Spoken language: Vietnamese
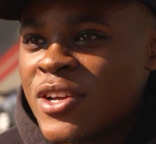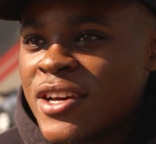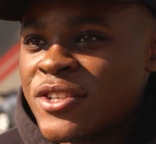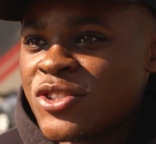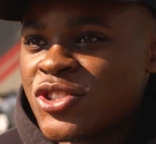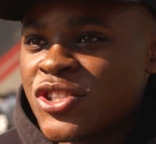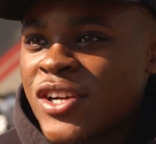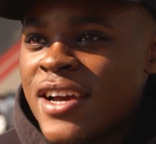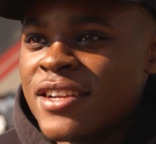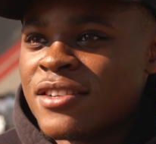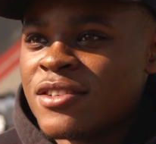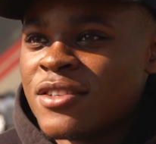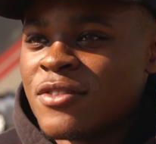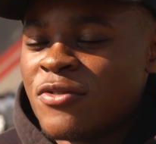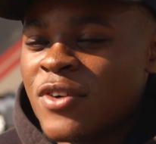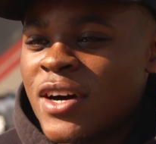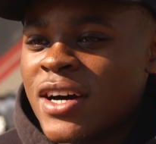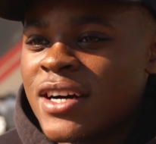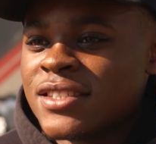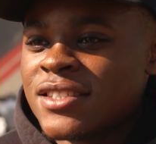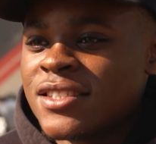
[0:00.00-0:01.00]
vào phút 90
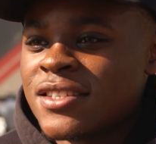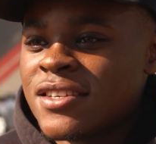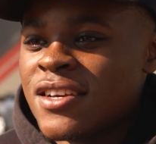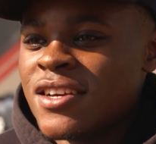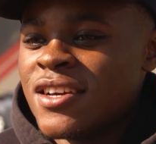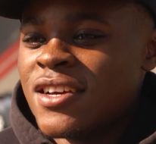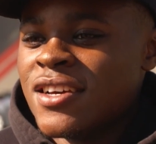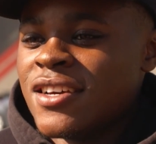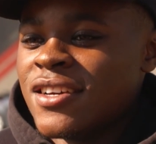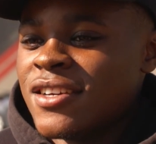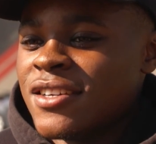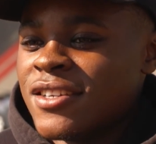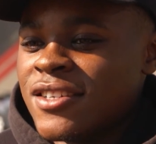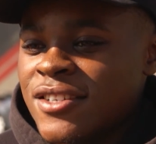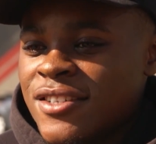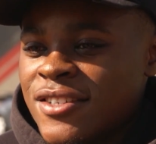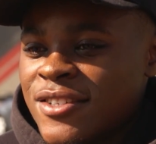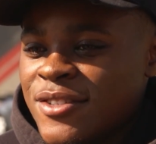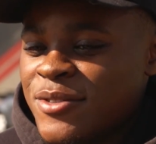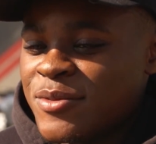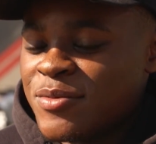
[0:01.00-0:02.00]
trong một trận
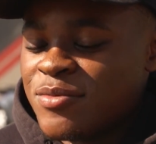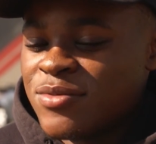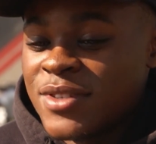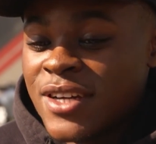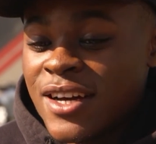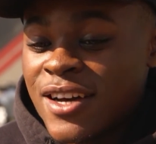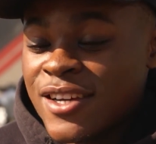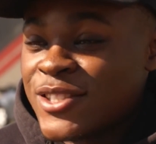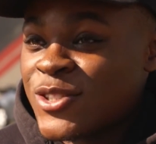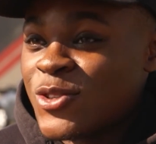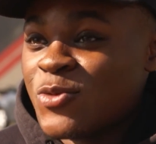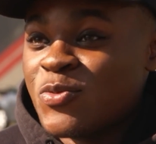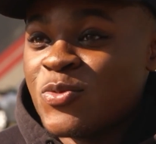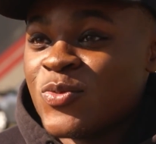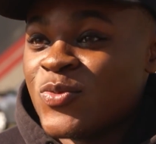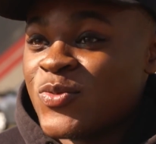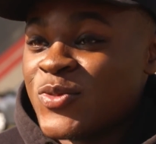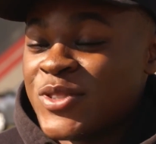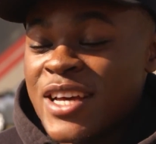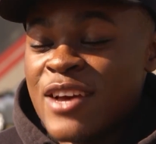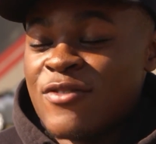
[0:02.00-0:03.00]
cầu quan trọng.
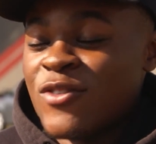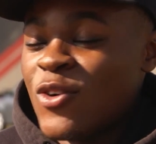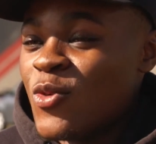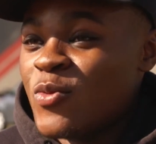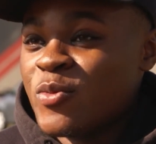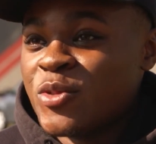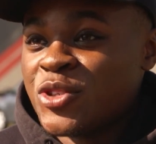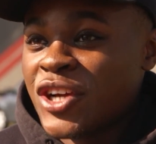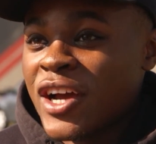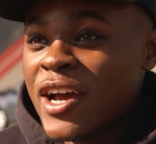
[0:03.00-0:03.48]
Cảm giác này